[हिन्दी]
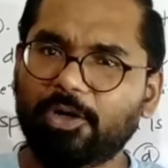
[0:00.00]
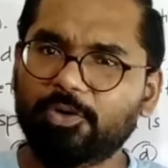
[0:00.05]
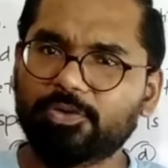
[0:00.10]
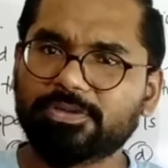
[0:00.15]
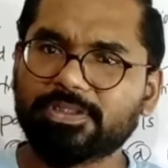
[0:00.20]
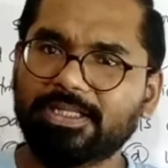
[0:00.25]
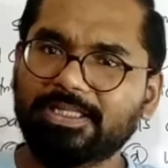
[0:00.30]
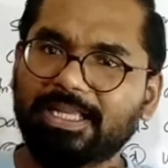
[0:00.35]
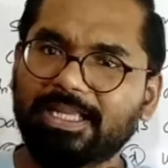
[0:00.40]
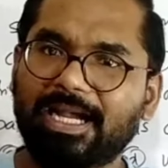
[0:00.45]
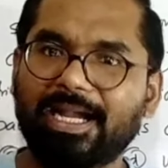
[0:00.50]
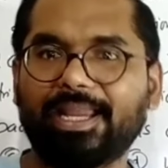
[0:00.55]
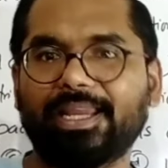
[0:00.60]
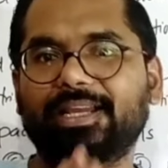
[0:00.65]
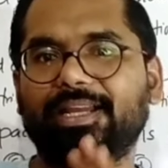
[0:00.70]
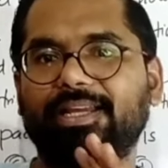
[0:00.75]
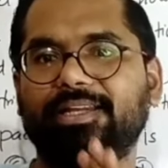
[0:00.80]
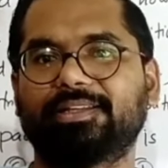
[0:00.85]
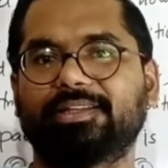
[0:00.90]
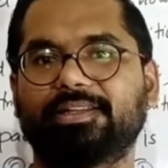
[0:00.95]
डाउट्स कहीं
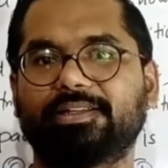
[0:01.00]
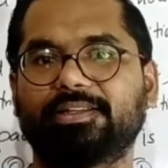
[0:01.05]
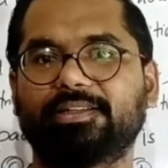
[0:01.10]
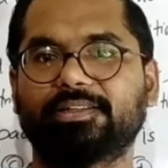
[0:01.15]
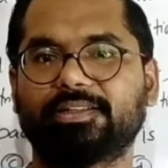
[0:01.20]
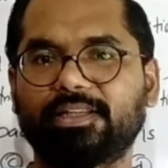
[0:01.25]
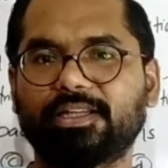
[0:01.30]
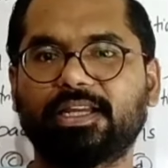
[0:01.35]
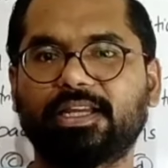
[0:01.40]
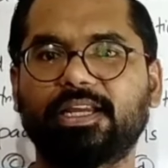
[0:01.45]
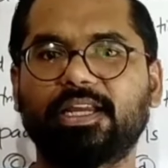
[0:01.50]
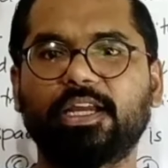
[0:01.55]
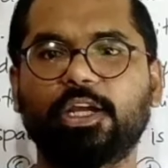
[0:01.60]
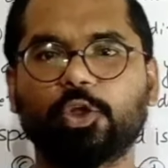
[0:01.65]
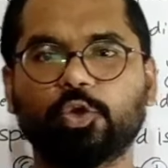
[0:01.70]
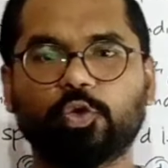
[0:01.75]
आएगा ही नहीं ठीक है